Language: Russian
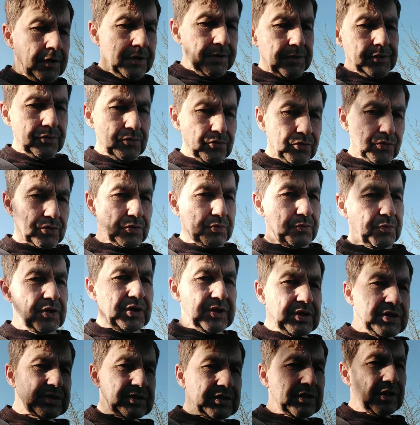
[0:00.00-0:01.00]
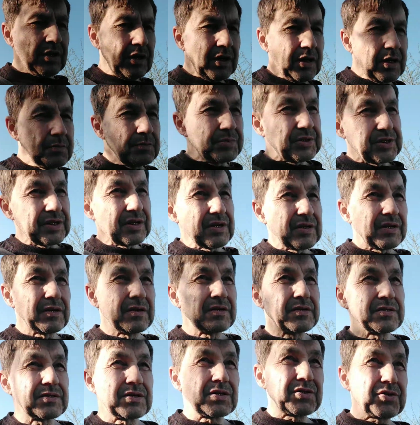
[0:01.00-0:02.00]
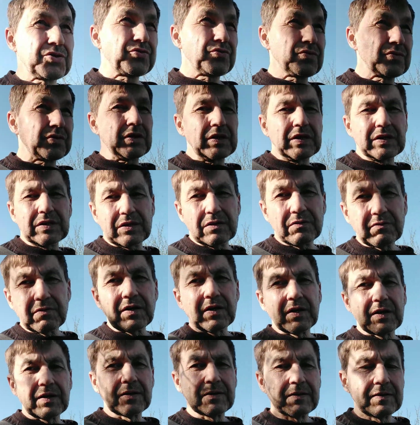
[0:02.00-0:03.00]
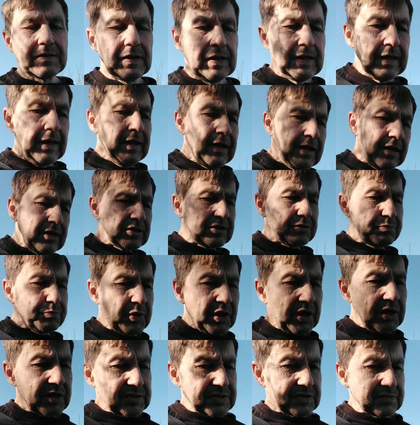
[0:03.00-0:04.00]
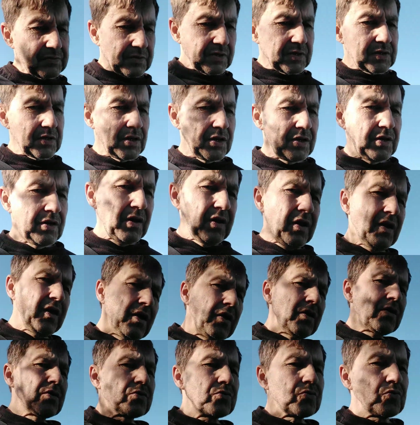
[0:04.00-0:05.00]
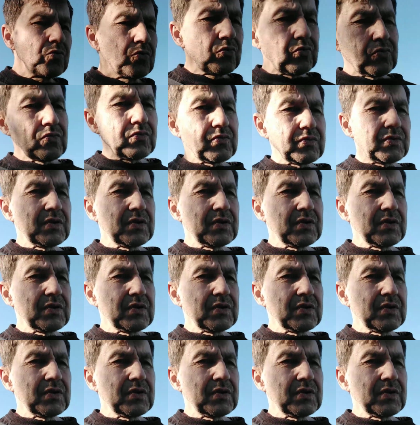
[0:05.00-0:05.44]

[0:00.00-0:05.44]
И вот мы стараемся за счет этого отплясывать. Ну,